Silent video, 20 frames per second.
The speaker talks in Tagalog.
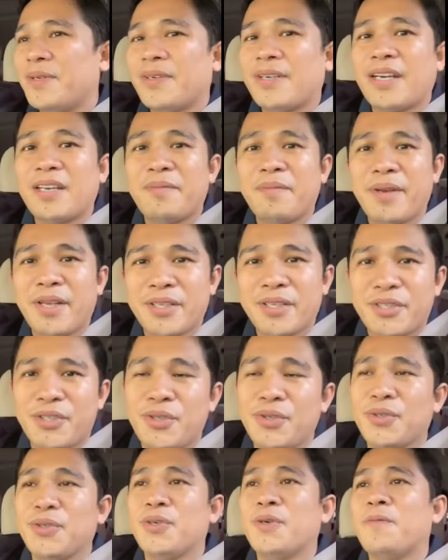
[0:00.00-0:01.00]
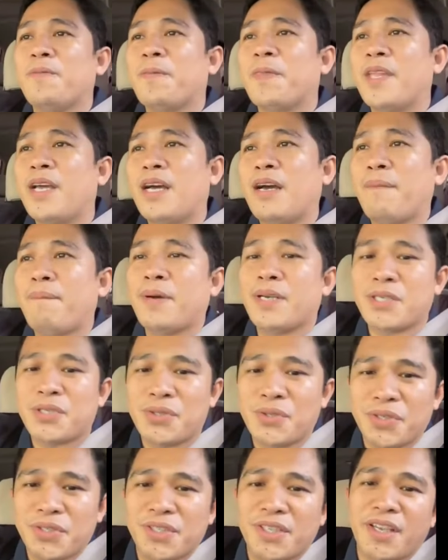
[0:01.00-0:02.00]
Pero God bless you, uh,
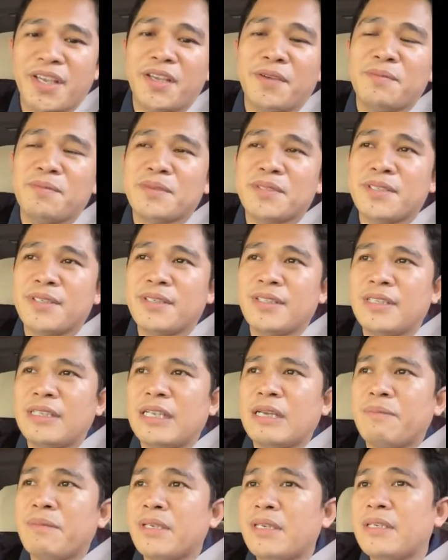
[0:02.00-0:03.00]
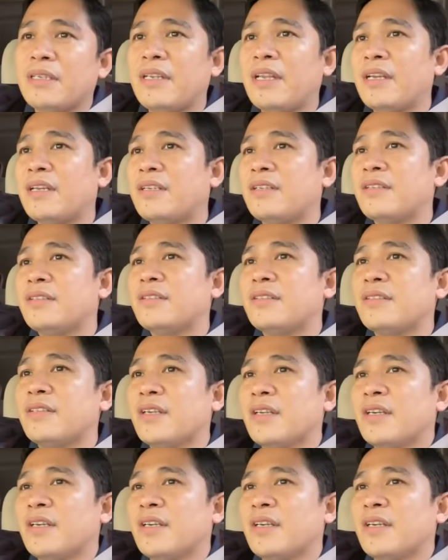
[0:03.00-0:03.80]
Pastor James. Hindi namin yan